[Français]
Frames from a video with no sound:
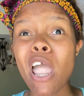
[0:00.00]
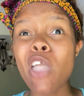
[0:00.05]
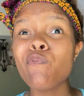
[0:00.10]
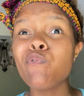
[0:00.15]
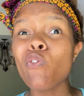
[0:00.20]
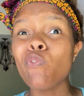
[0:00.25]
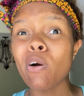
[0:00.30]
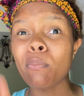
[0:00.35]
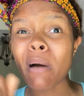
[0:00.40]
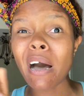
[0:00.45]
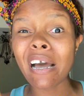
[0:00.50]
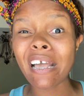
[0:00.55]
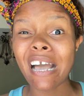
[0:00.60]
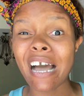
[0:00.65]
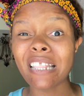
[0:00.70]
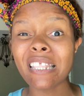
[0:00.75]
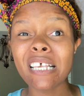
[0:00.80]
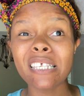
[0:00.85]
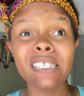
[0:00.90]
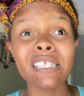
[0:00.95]
Il faut vraiment
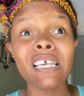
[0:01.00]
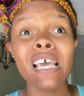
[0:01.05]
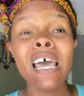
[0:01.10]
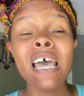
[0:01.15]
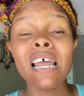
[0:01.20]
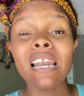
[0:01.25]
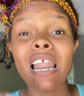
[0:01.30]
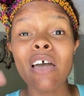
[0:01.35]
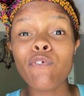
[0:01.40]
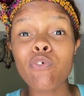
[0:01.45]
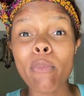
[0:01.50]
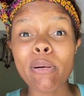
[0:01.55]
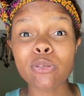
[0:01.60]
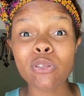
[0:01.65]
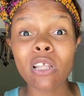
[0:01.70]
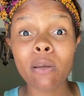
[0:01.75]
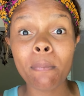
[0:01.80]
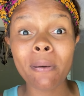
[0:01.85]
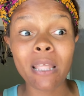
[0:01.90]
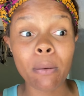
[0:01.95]
regarder si l'information
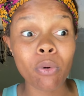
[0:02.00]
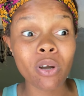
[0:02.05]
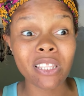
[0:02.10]
n'a pas d'abord